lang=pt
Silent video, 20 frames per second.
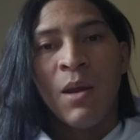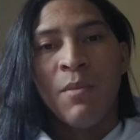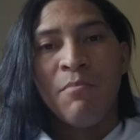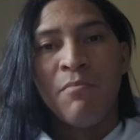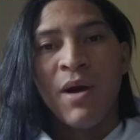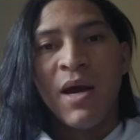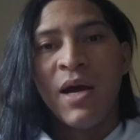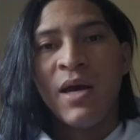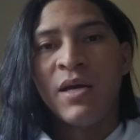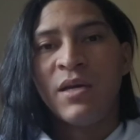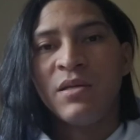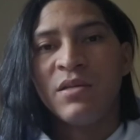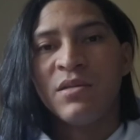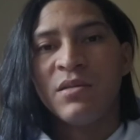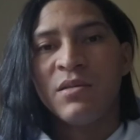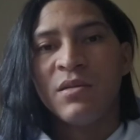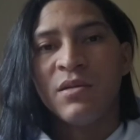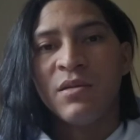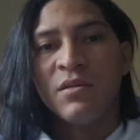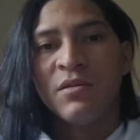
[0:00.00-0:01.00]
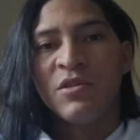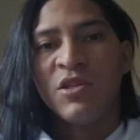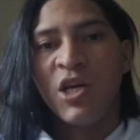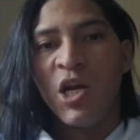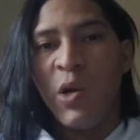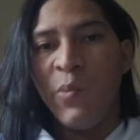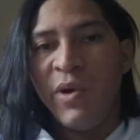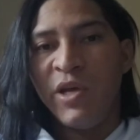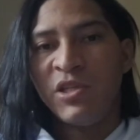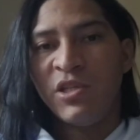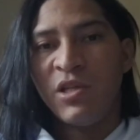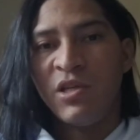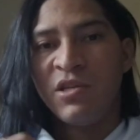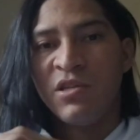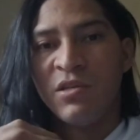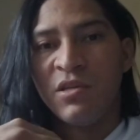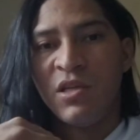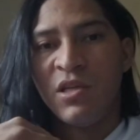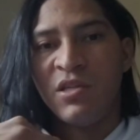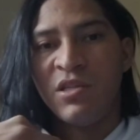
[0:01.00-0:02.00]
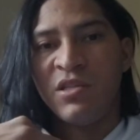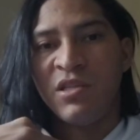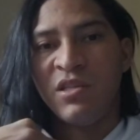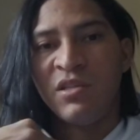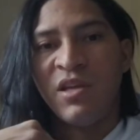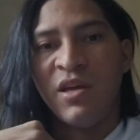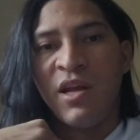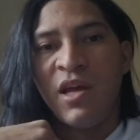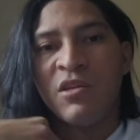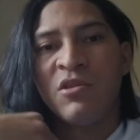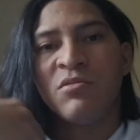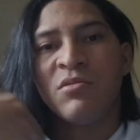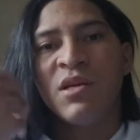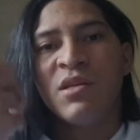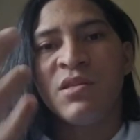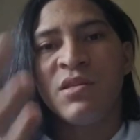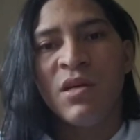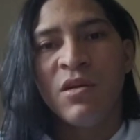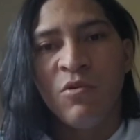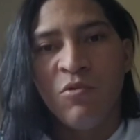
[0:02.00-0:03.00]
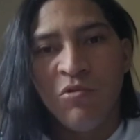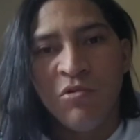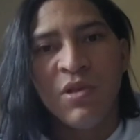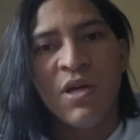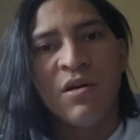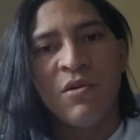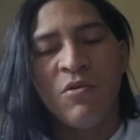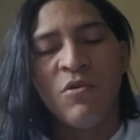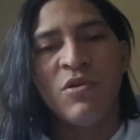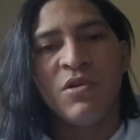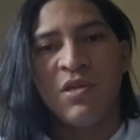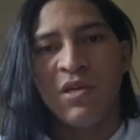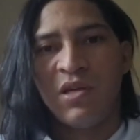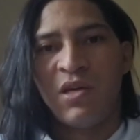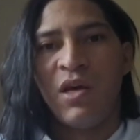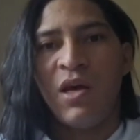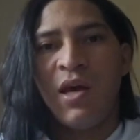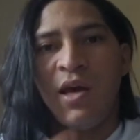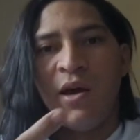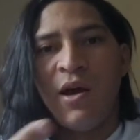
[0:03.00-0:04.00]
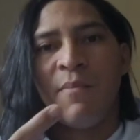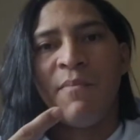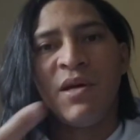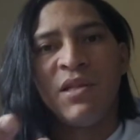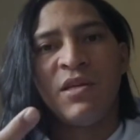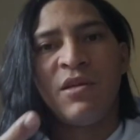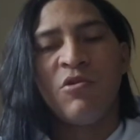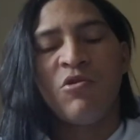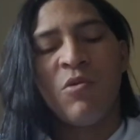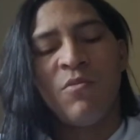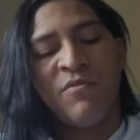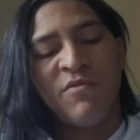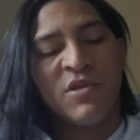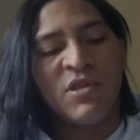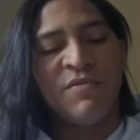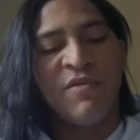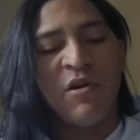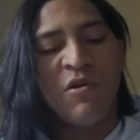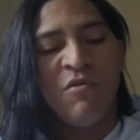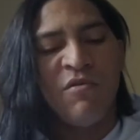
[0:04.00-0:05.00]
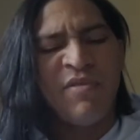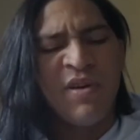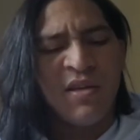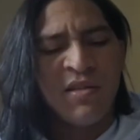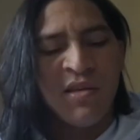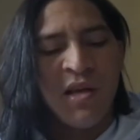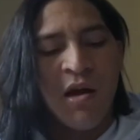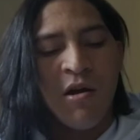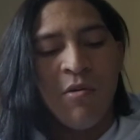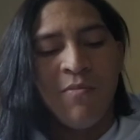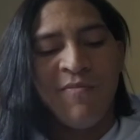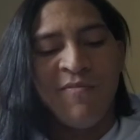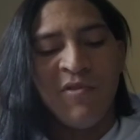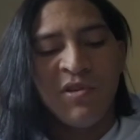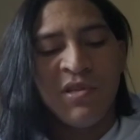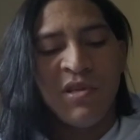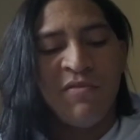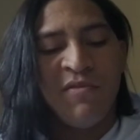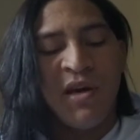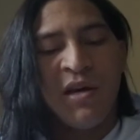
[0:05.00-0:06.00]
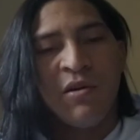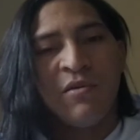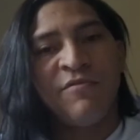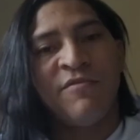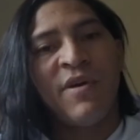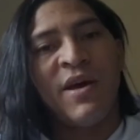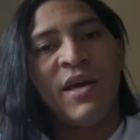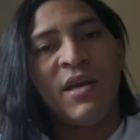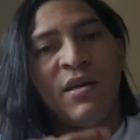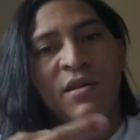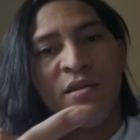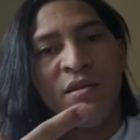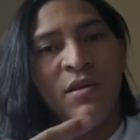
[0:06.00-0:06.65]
Mas, geralmente, eles, eles se interessam na segunda coisa, que é a maneira como você vai conversar, como você vai, vai